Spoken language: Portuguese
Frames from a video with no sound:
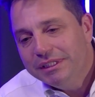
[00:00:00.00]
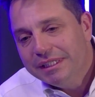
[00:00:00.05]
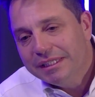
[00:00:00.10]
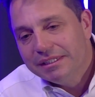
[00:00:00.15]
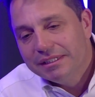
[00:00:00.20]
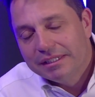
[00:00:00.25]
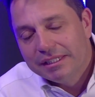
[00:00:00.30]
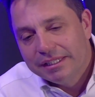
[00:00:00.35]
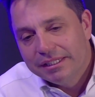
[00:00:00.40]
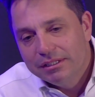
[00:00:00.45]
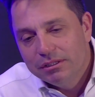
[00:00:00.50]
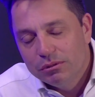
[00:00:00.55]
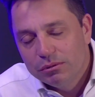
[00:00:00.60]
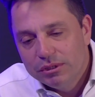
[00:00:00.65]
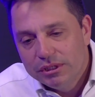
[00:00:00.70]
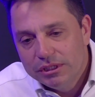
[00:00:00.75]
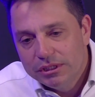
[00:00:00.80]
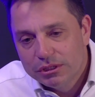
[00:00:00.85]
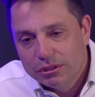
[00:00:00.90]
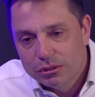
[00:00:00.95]

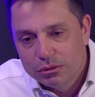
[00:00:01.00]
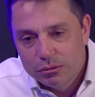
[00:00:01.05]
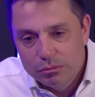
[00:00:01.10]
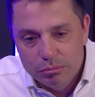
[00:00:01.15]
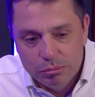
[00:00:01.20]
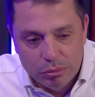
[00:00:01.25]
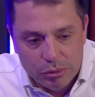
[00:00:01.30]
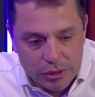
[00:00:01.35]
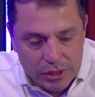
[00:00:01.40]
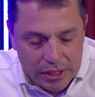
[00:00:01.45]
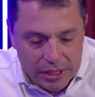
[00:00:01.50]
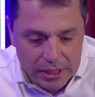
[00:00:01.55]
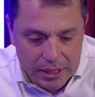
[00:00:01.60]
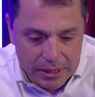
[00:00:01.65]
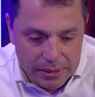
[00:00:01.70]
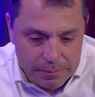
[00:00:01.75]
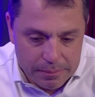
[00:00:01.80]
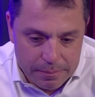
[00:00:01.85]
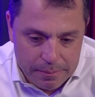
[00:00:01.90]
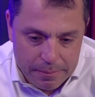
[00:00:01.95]
entendendo isso
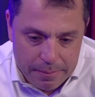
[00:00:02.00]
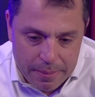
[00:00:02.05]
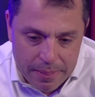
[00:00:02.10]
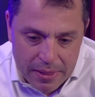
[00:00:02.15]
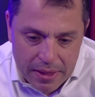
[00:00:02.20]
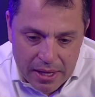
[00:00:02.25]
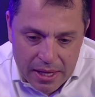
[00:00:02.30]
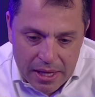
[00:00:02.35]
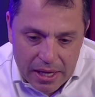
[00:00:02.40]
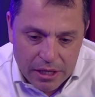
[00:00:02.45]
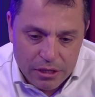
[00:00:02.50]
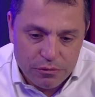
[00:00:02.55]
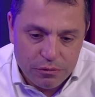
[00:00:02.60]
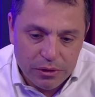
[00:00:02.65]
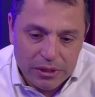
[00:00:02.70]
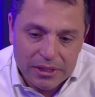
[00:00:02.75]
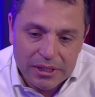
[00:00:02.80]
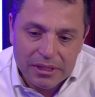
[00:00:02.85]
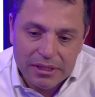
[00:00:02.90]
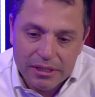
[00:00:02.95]
porque a gente
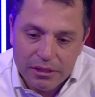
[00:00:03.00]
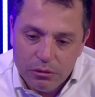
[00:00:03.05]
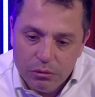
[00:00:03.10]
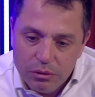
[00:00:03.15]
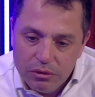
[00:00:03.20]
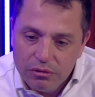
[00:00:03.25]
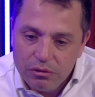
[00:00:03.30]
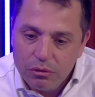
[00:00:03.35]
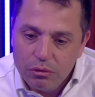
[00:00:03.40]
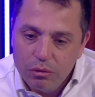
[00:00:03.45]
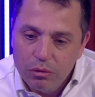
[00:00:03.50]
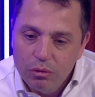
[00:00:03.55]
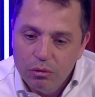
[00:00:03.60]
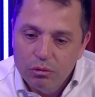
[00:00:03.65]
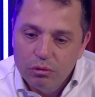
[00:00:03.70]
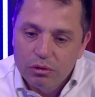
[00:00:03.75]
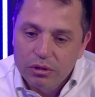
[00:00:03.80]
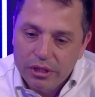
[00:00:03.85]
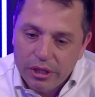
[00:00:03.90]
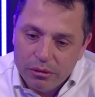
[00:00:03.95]
foi entendendo isso ao
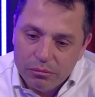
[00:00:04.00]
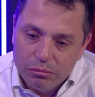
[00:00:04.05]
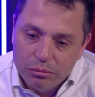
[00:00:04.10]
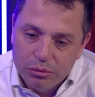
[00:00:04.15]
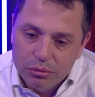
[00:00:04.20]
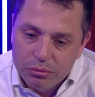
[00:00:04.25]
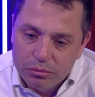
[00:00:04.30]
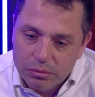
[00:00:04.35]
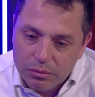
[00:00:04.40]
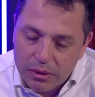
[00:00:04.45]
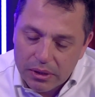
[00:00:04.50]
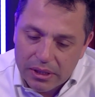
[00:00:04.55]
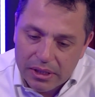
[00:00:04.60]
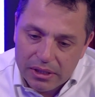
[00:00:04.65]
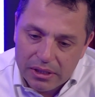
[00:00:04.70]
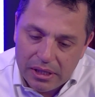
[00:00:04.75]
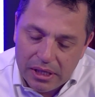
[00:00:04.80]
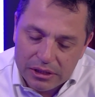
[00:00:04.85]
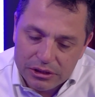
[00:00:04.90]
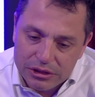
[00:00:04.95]
longo do tempo,
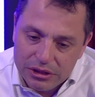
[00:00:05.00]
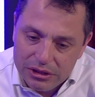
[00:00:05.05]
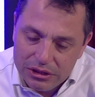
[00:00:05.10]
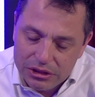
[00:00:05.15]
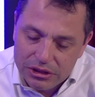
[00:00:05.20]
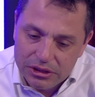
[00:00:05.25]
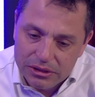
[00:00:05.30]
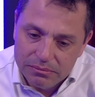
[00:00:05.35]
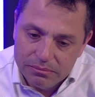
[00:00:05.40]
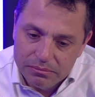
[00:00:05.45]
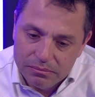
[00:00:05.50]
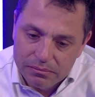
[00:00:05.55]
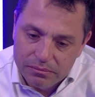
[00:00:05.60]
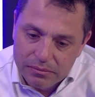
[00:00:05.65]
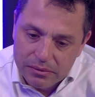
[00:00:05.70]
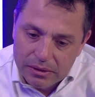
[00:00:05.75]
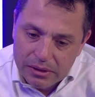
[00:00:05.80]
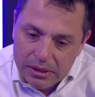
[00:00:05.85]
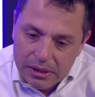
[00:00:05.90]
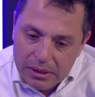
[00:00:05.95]
que a gente
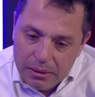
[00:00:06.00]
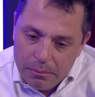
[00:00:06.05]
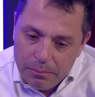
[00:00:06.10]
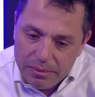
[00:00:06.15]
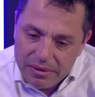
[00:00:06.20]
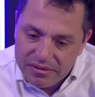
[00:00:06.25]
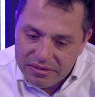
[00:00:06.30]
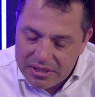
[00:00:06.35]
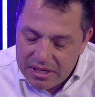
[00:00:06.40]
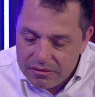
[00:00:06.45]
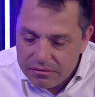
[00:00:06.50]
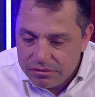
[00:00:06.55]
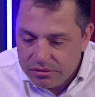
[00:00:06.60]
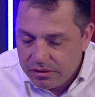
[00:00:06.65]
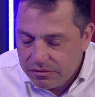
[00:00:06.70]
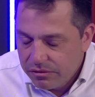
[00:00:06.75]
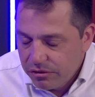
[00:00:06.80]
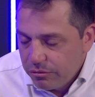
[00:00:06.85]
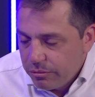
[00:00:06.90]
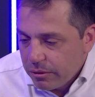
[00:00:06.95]
prestava o
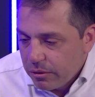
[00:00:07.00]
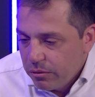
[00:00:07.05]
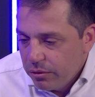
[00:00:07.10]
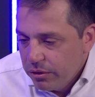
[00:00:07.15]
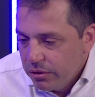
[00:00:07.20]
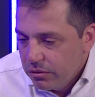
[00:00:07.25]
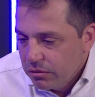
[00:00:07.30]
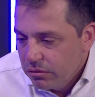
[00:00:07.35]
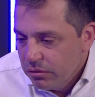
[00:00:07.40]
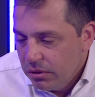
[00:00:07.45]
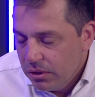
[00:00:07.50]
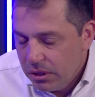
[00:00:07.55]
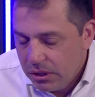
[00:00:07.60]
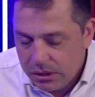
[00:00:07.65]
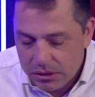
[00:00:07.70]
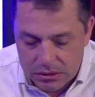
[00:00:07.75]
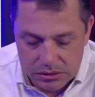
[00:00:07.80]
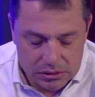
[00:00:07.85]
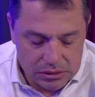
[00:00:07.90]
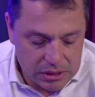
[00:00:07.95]
serviço para a
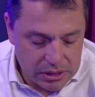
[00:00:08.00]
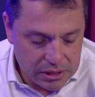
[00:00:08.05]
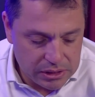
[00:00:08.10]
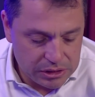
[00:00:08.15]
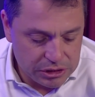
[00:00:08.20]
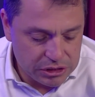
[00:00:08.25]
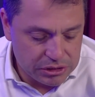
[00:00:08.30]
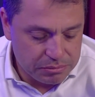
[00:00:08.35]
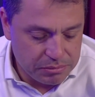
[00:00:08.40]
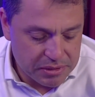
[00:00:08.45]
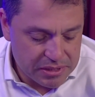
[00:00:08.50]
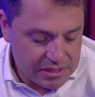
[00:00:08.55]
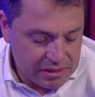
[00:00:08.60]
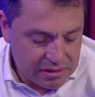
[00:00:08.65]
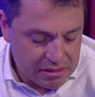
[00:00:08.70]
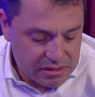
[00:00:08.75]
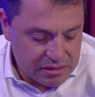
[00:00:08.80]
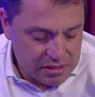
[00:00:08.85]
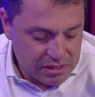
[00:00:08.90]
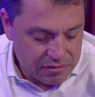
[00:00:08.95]
corretora, né? a gente
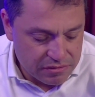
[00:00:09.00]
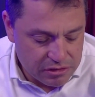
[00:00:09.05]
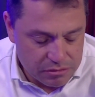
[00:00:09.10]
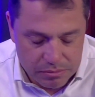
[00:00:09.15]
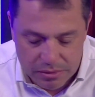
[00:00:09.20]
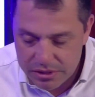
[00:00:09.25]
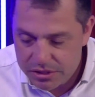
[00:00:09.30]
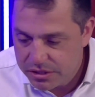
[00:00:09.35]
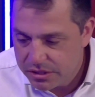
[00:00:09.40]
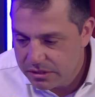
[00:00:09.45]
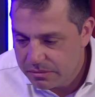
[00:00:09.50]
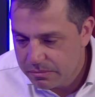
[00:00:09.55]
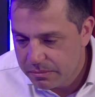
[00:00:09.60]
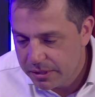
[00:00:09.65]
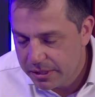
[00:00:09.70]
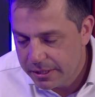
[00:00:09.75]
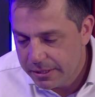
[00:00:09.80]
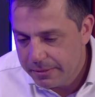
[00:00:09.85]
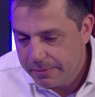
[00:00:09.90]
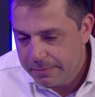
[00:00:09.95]
prestava o serviço para a
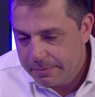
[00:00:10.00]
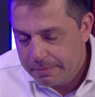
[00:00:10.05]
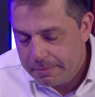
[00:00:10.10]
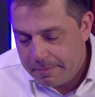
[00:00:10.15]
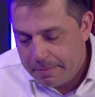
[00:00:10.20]
XP,